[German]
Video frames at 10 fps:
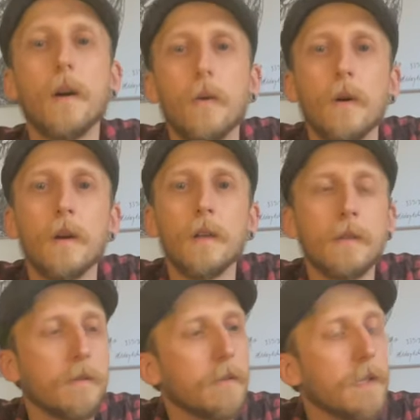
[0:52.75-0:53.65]

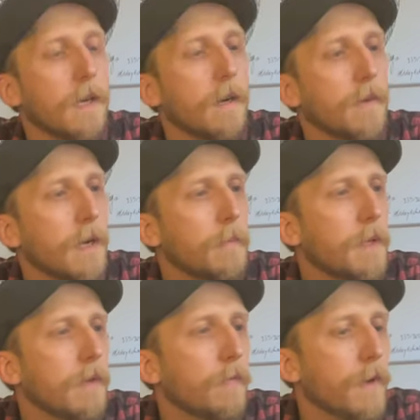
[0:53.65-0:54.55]
Und ja, wir haben
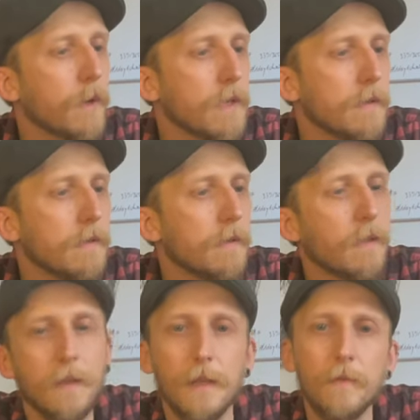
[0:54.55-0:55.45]
den verkostet,
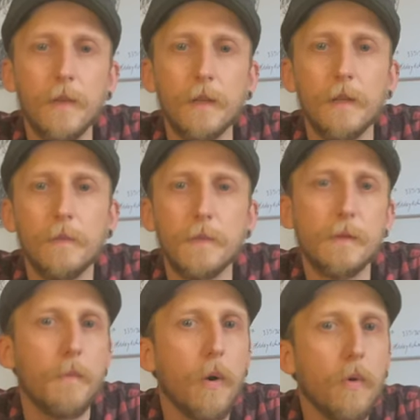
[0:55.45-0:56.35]
nachdem wir den
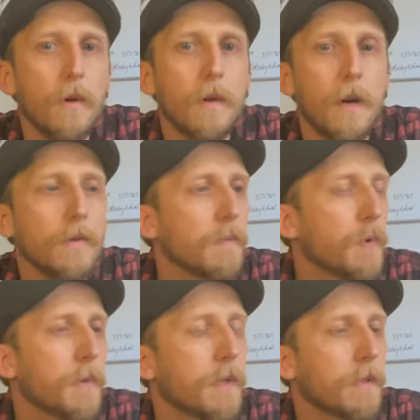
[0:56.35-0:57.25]
Smoker
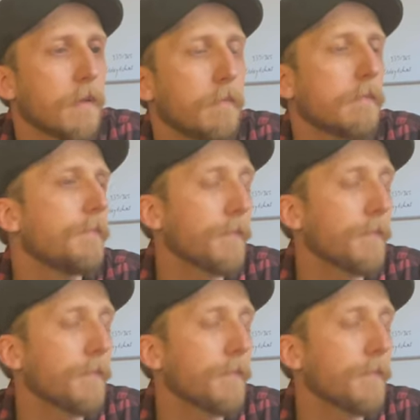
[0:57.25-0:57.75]
ausprobiert haben.